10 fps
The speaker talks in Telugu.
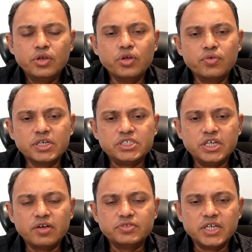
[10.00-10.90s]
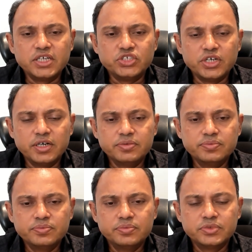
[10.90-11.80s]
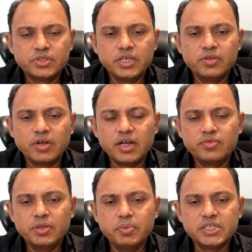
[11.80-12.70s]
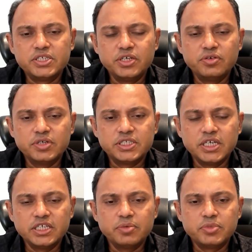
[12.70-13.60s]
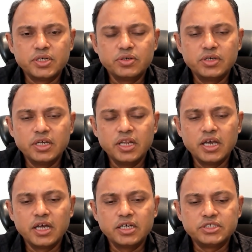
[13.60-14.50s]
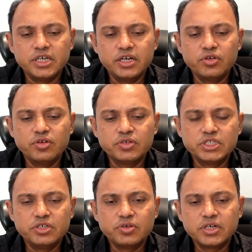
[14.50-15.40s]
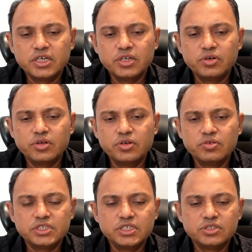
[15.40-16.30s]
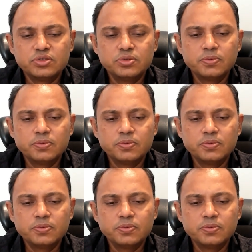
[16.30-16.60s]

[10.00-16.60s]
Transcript: యూనివర్సిటీ ఆఫ్ జార్జియా సో ఇది వన్ ఆఫ్ ది బెస్ట్ యూనివర్సిటీ అని చెప్తారు ఇలియా స్టేట్ యూనివర్సిటీ ఒకటి ఈ రెండు యూనివర్సిటీస్